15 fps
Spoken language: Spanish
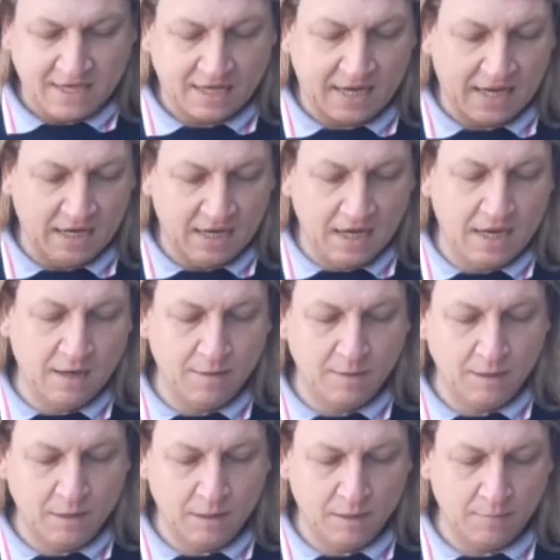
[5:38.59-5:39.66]
que
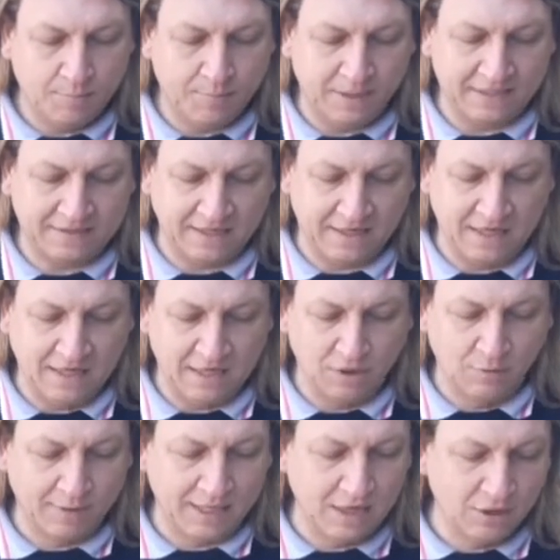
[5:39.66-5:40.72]
el,
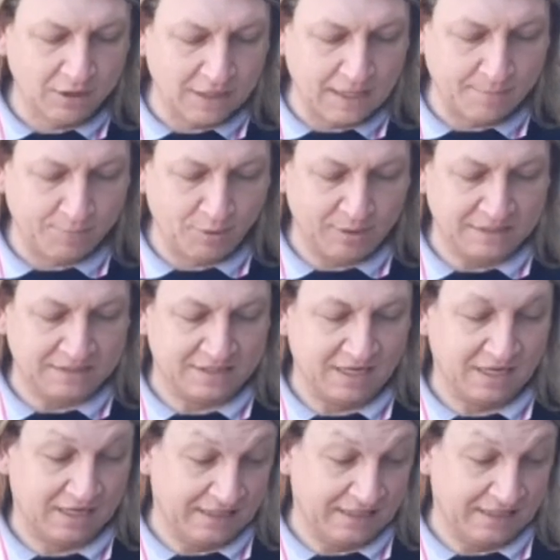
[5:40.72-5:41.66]
gobernador de la provincia,